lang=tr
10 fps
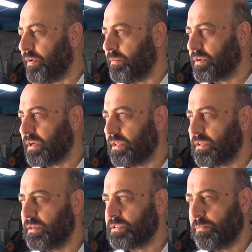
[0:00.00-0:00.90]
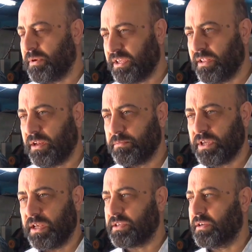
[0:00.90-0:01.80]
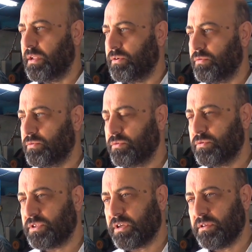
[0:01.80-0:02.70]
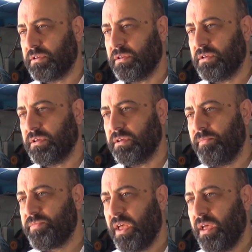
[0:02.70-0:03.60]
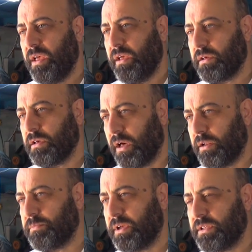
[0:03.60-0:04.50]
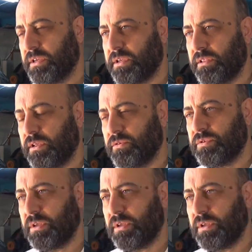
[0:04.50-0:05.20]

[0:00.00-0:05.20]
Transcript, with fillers: fabrikadaki işte makinelerimize hasarlar oldu. İşte e, e, kalıplarda hasarlar oldu.